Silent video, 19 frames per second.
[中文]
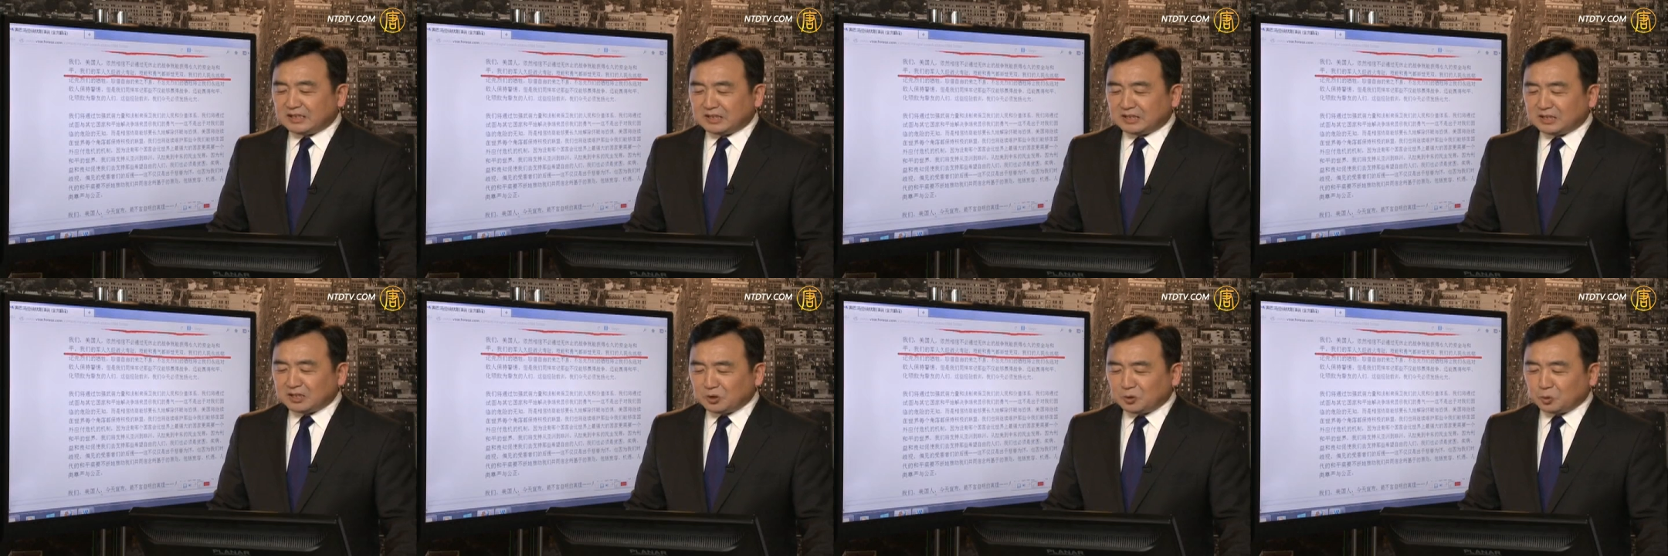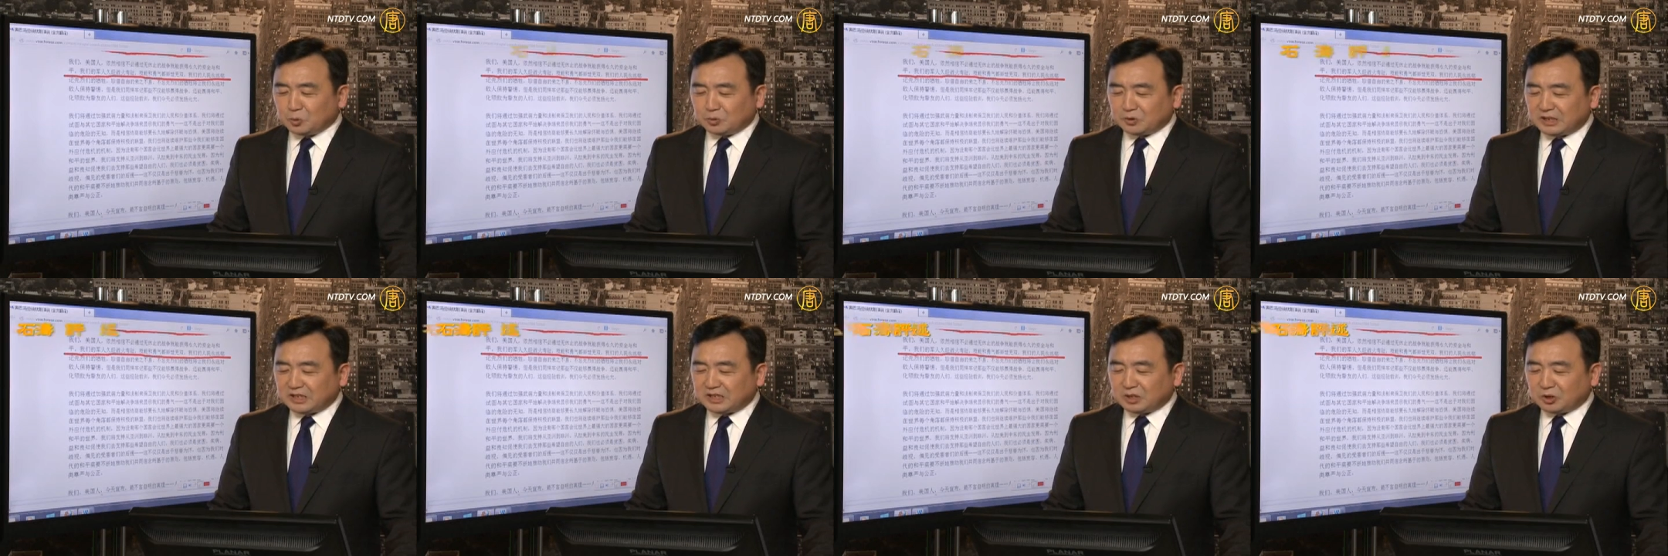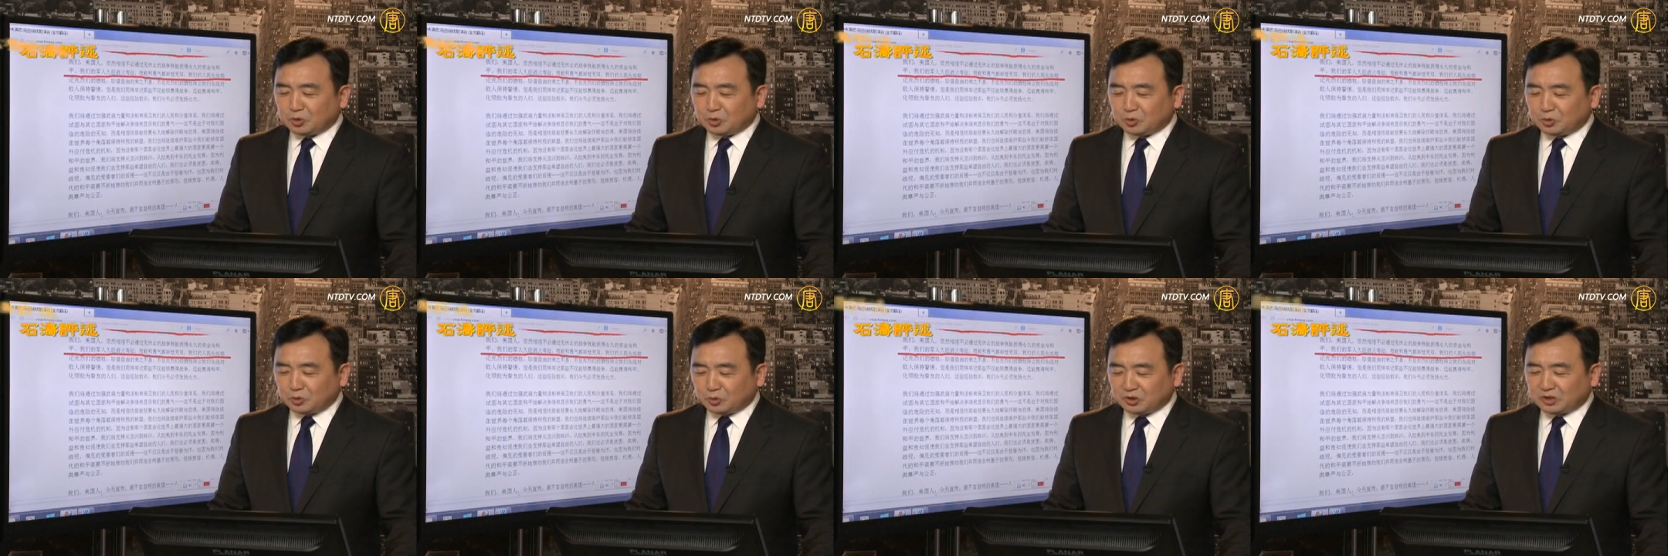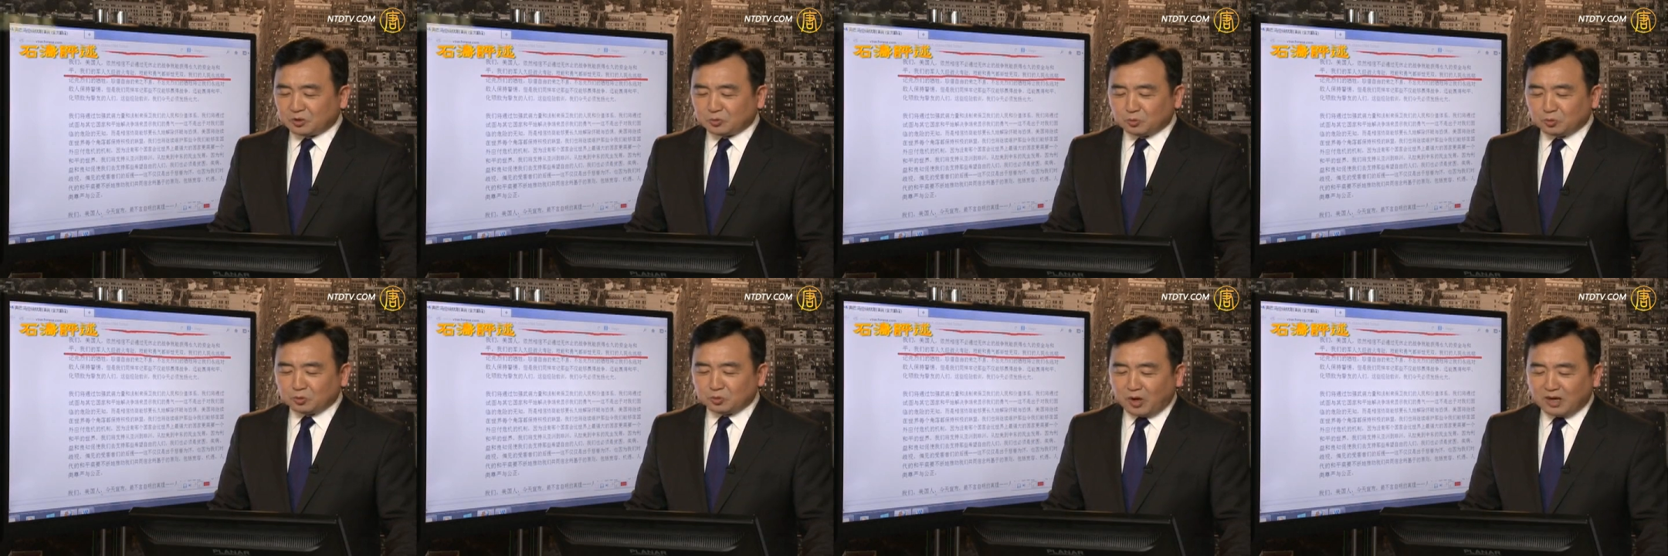能和勇气举世
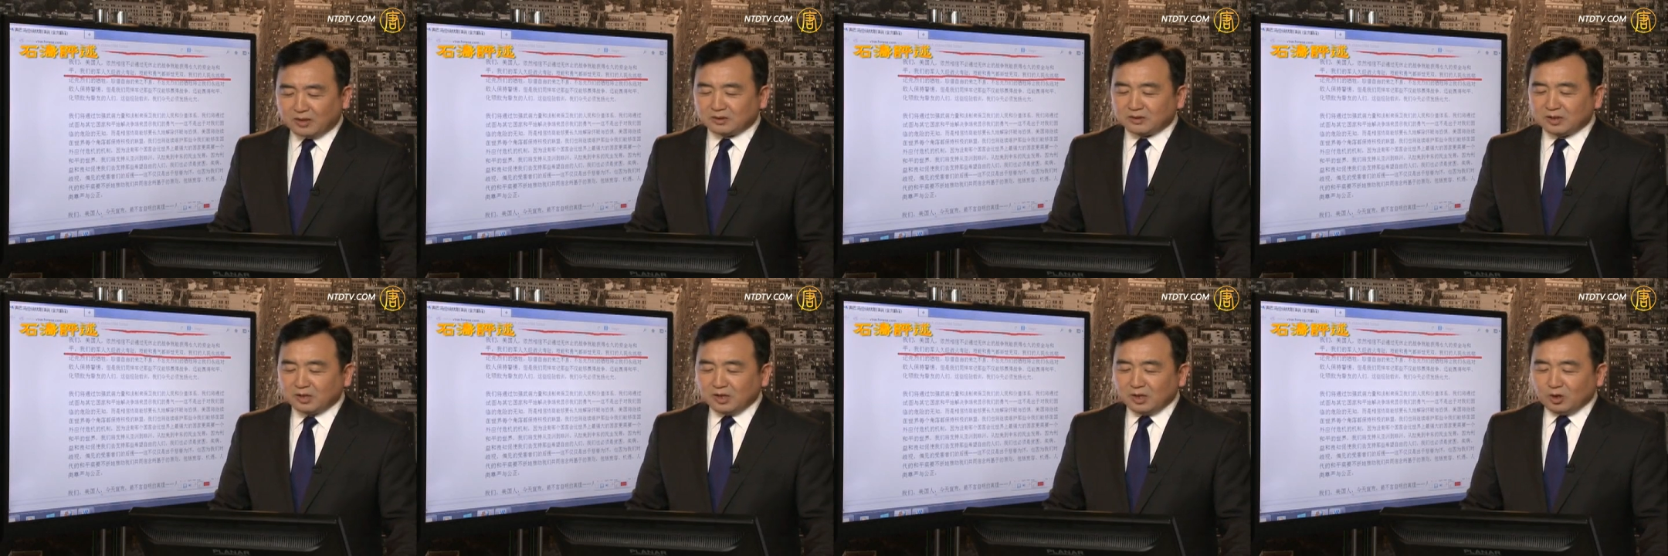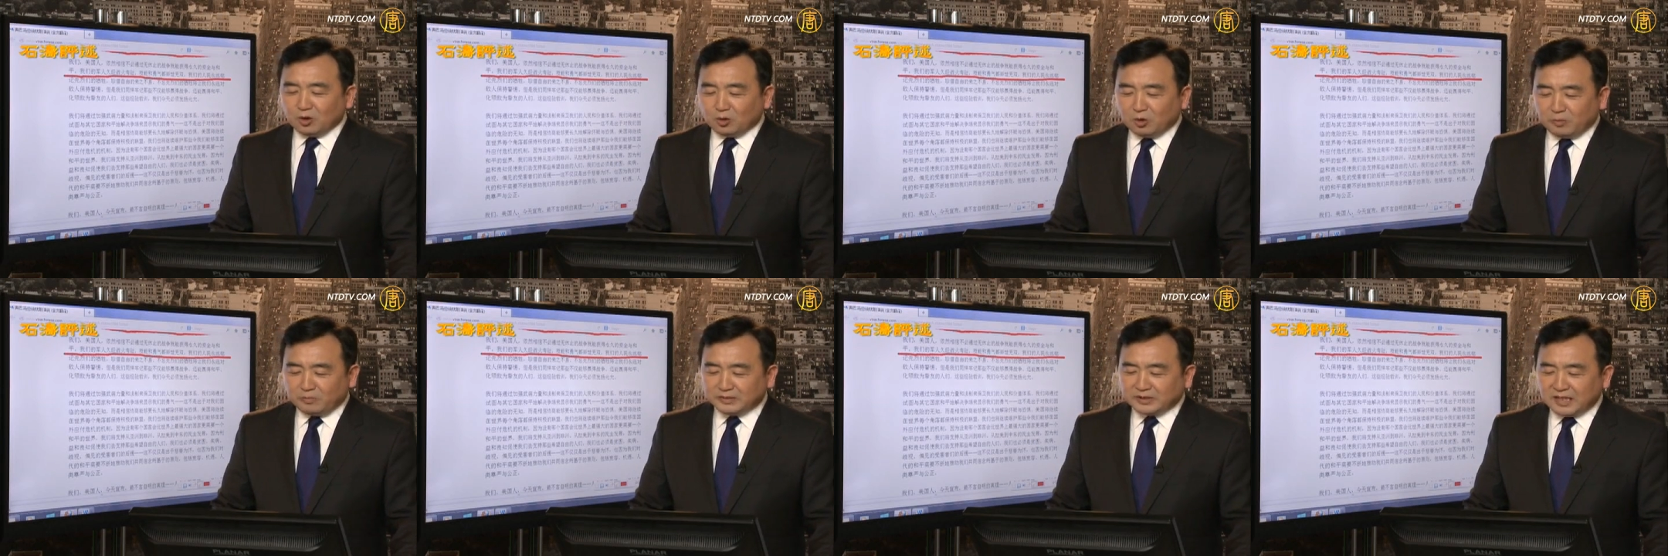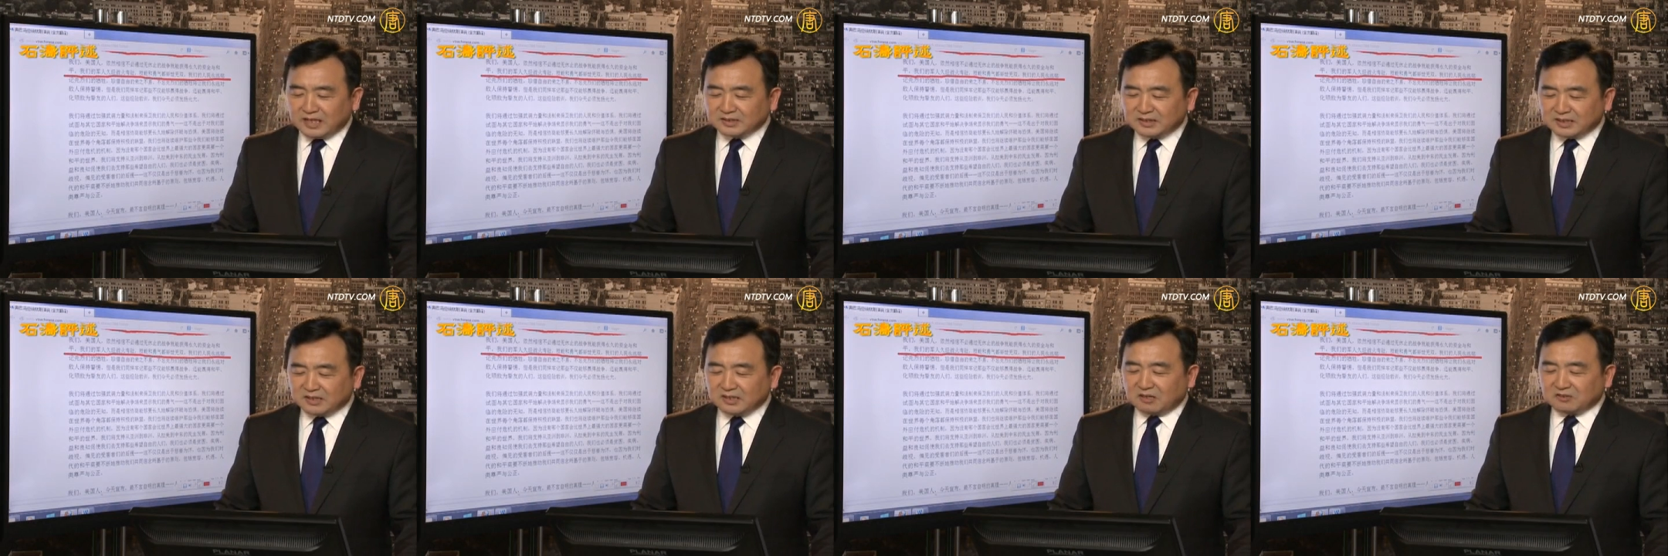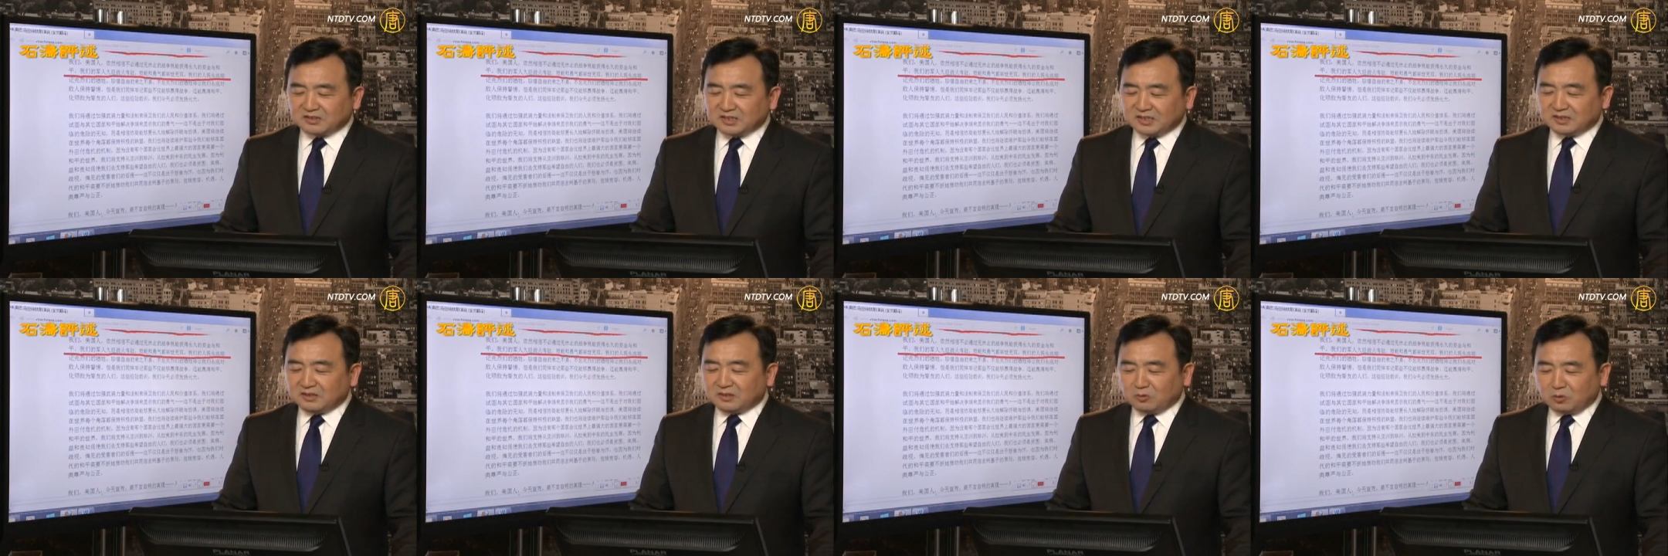无双。”我们将记到这，